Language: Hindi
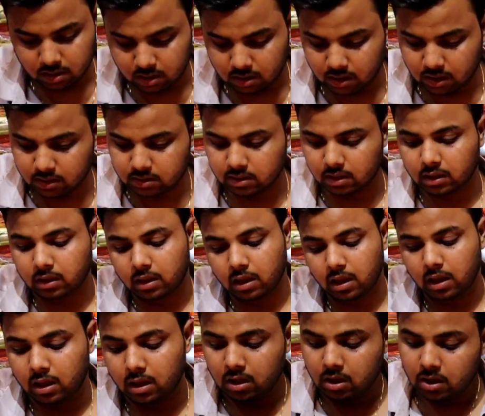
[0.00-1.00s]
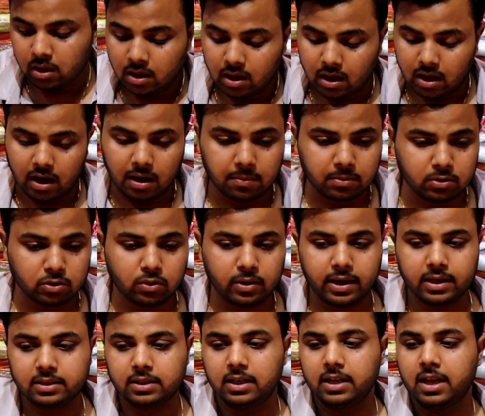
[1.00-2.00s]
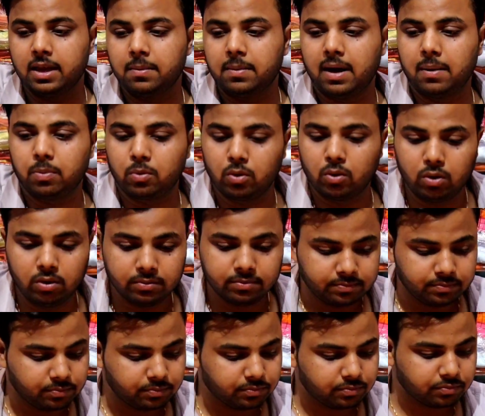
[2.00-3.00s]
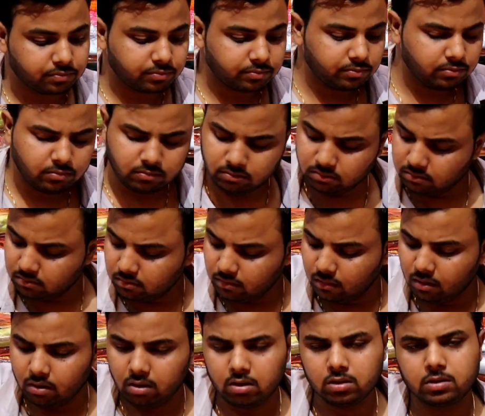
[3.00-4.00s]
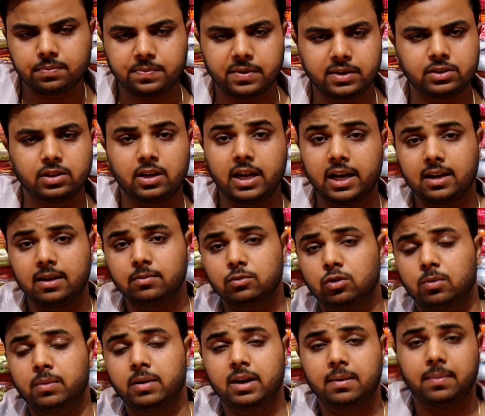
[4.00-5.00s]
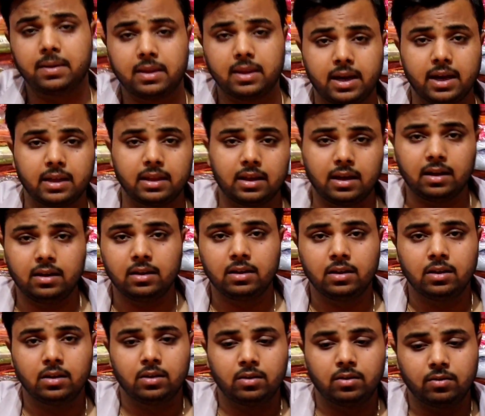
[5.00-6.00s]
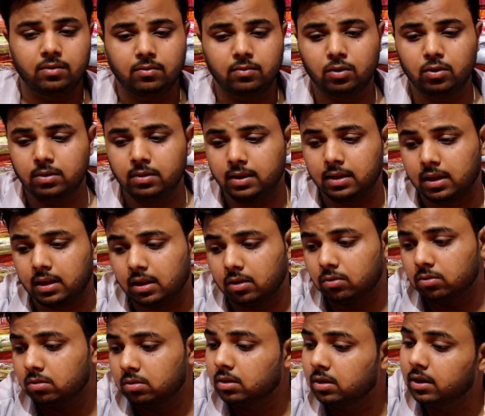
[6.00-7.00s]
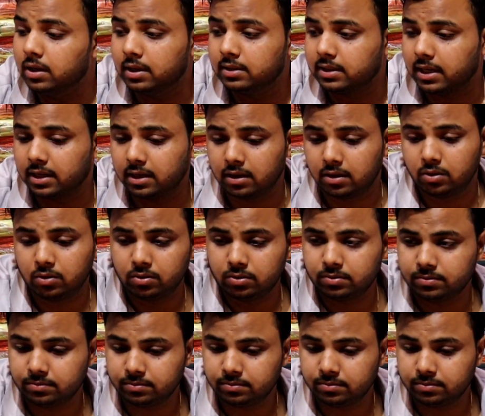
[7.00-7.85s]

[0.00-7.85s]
कर सकते हैं अब जो है चलिए मैं आपको स्पेशल आइटम जो मैंने बताया था वो देता हूँ इन्हें साइड कर लो